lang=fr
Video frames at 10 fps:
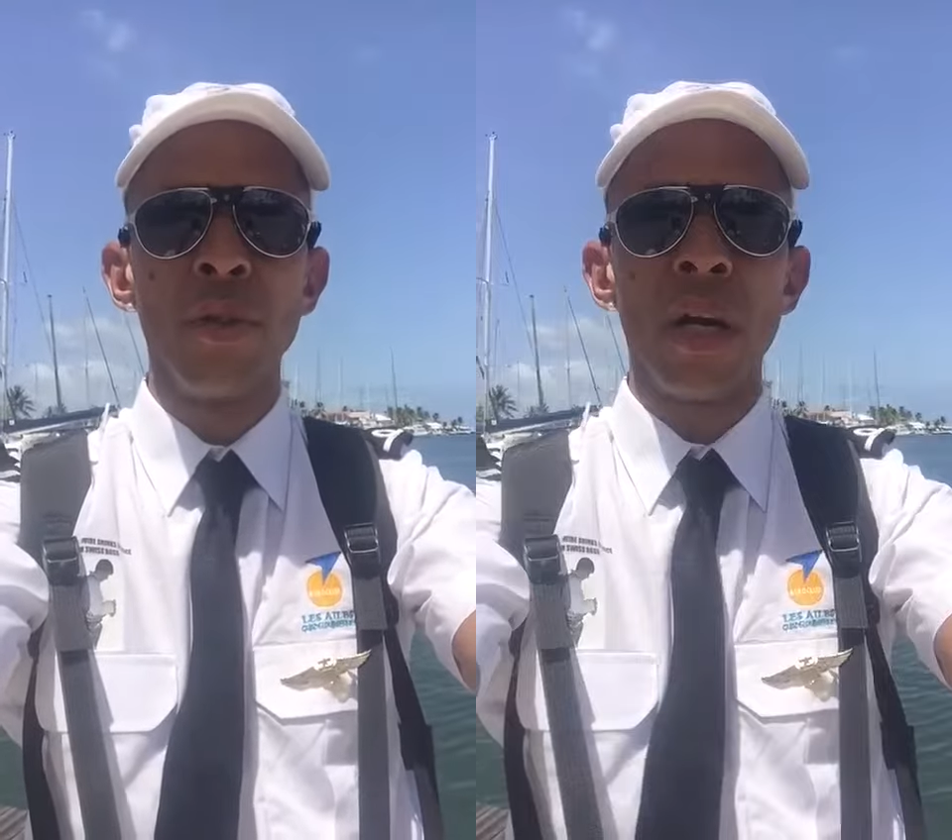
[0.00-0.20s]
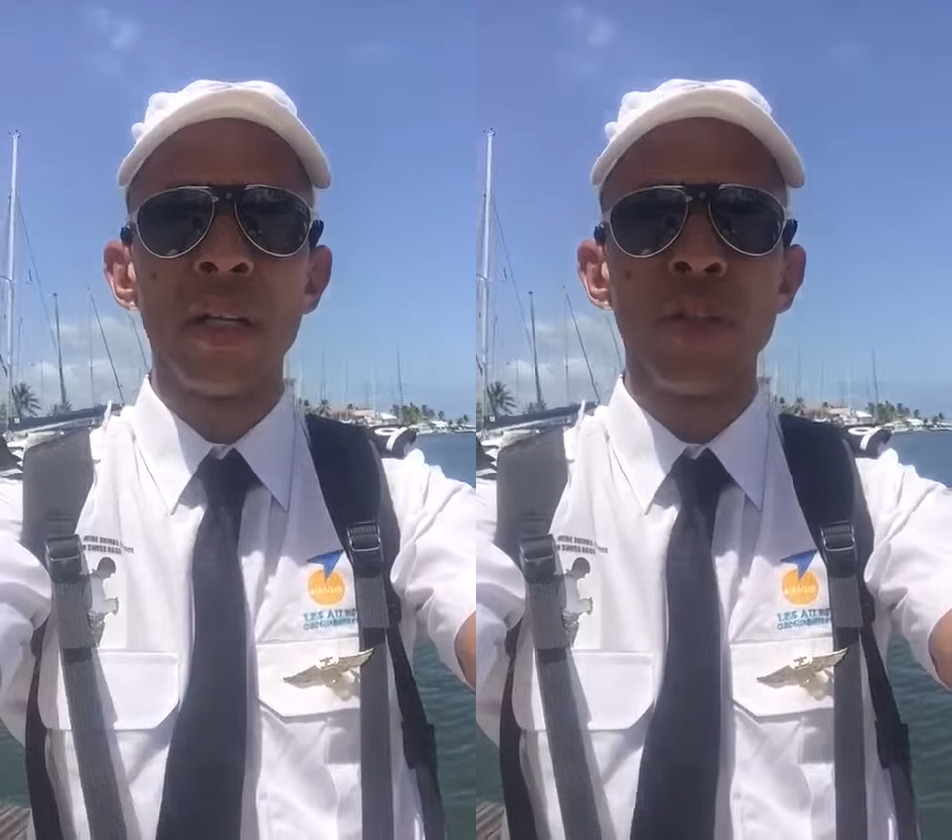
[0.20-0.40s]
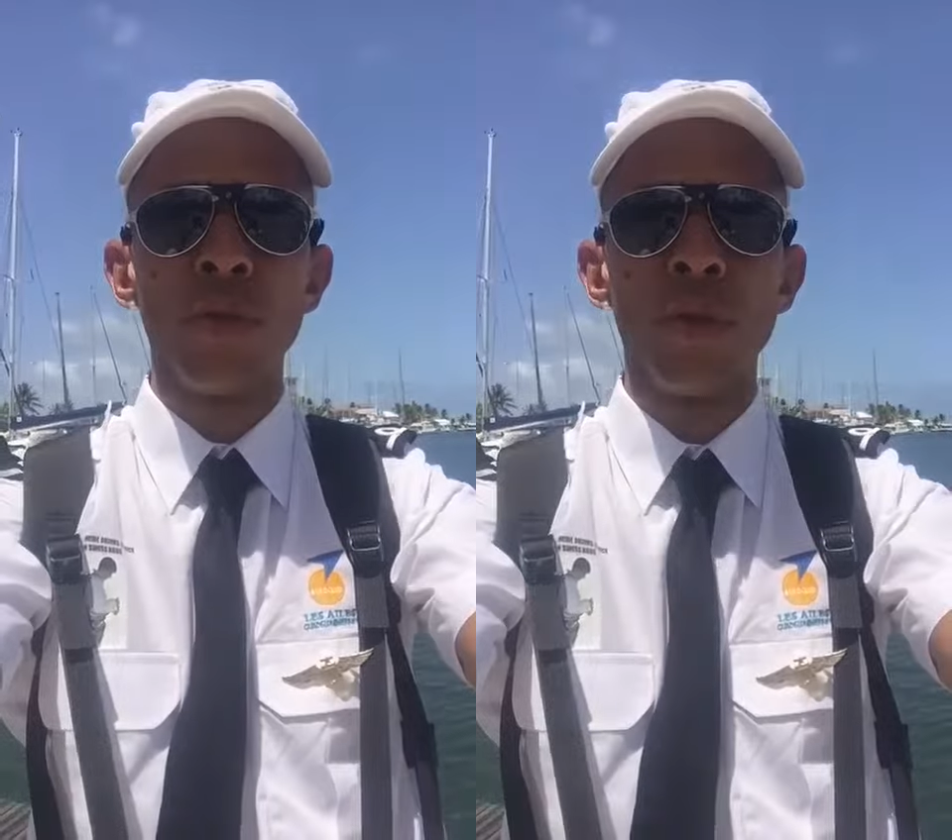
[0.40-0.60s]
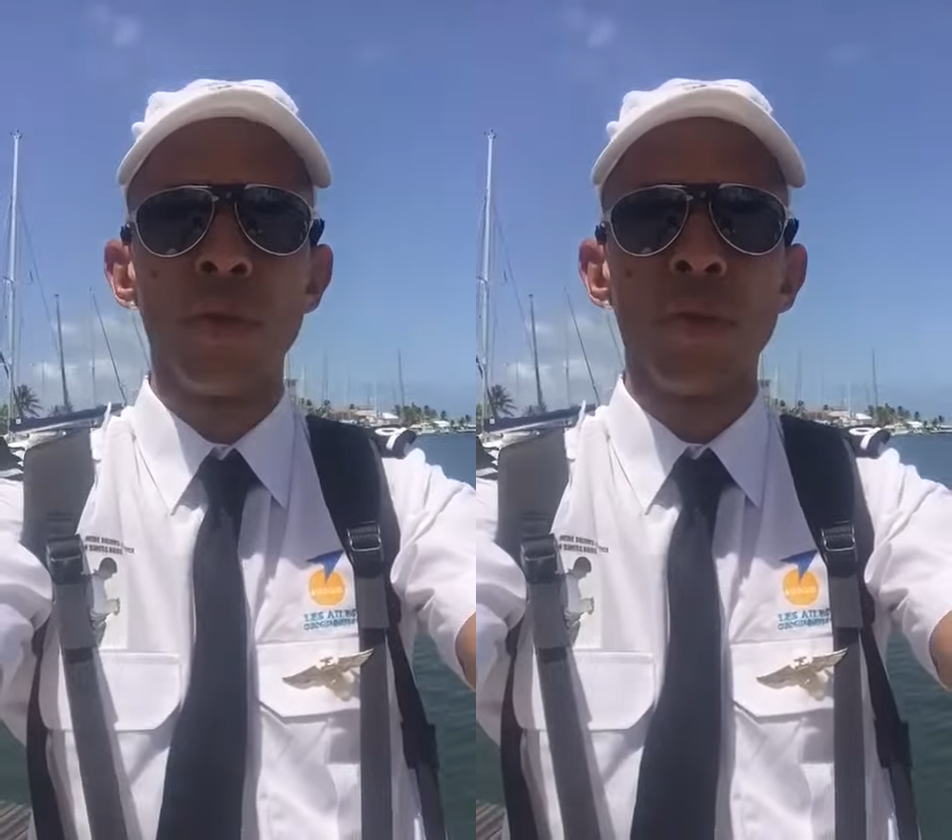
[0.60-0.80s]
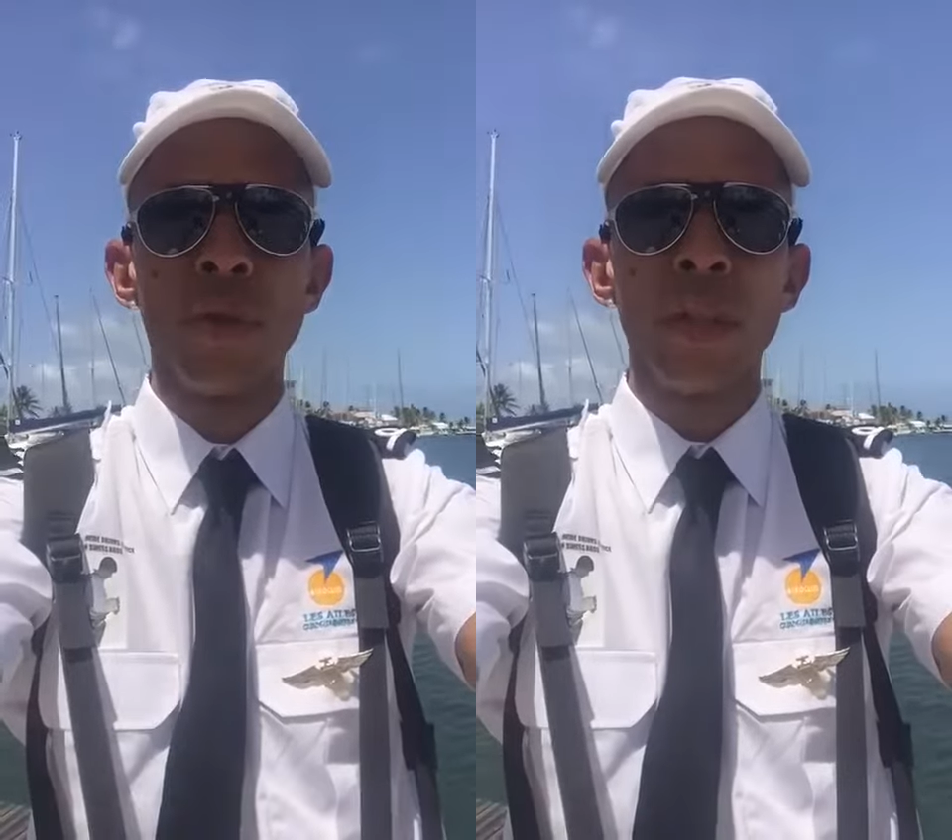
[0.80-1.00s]
la
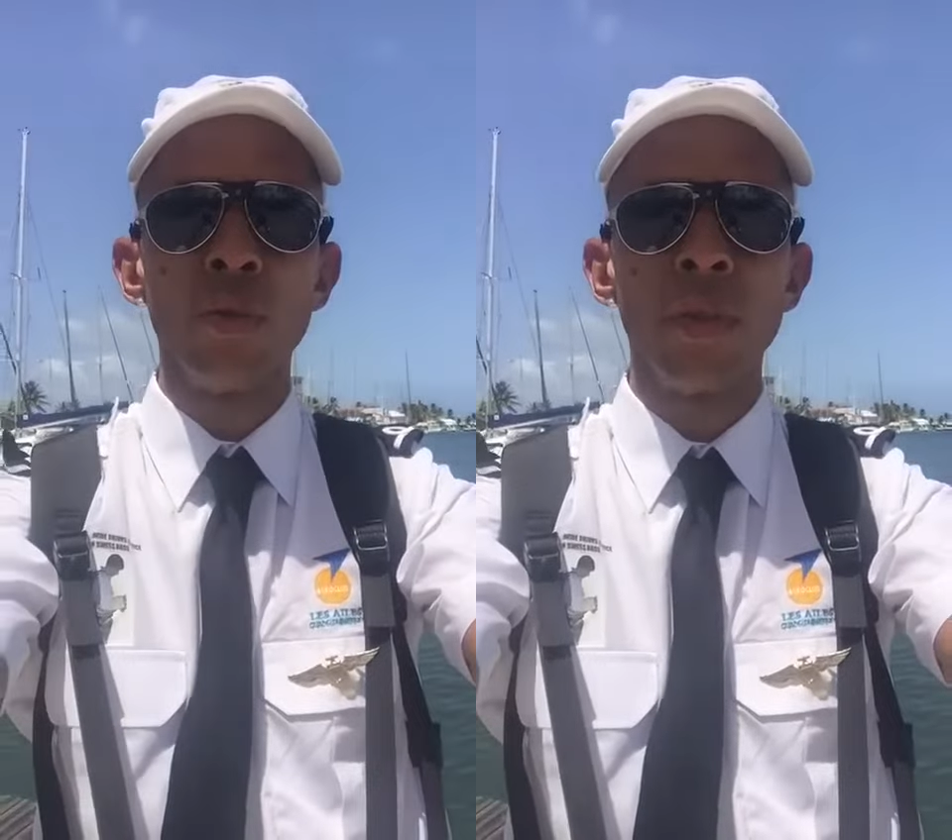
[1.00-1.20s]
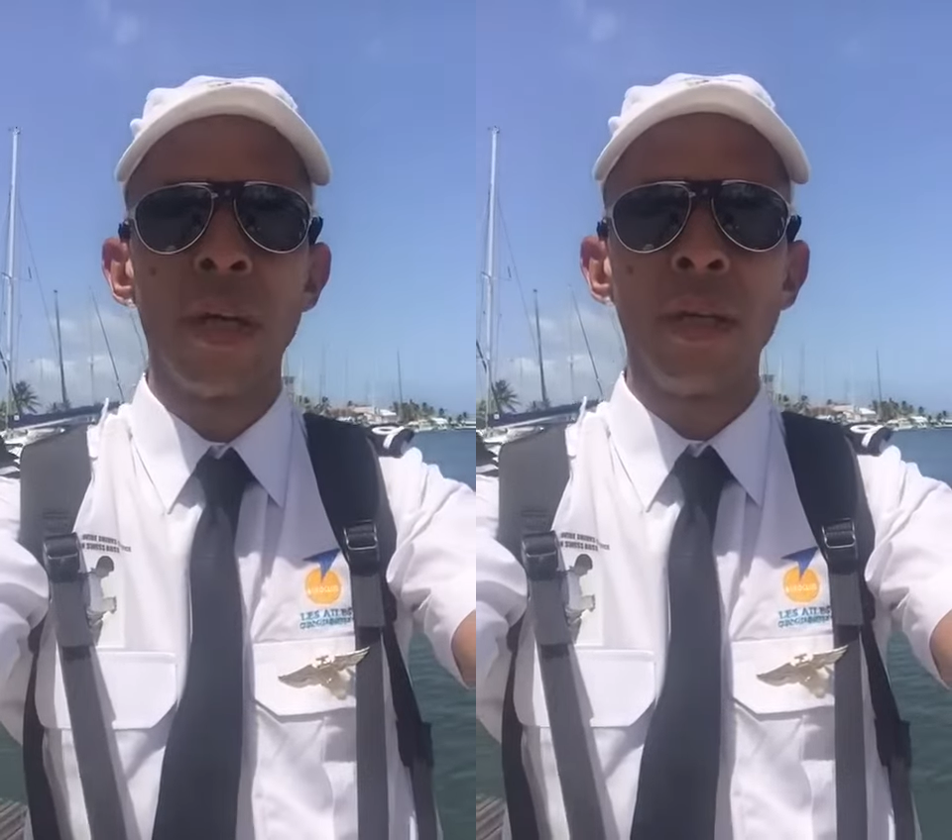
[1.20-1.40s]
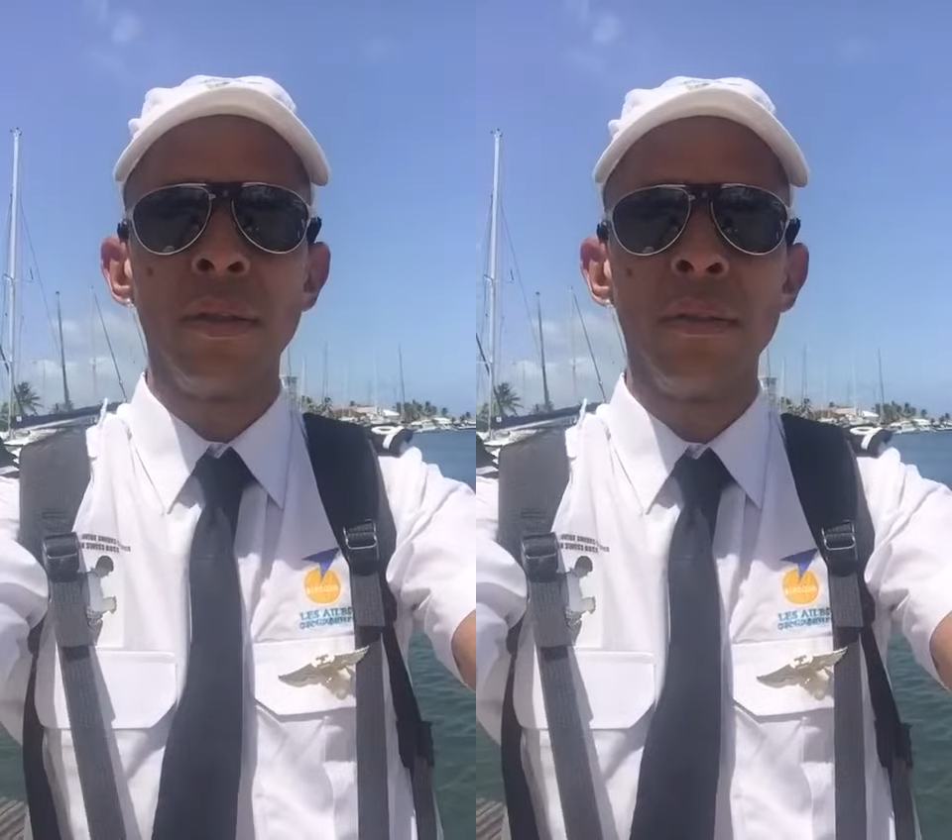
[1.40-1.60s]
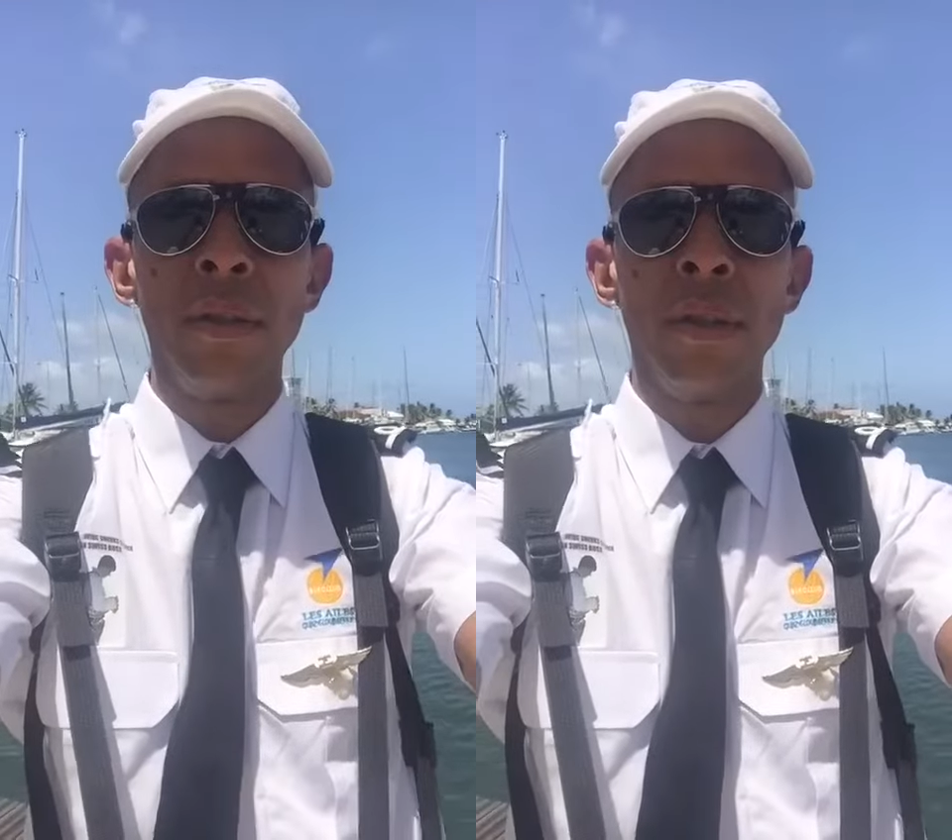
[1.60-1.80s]
région régionale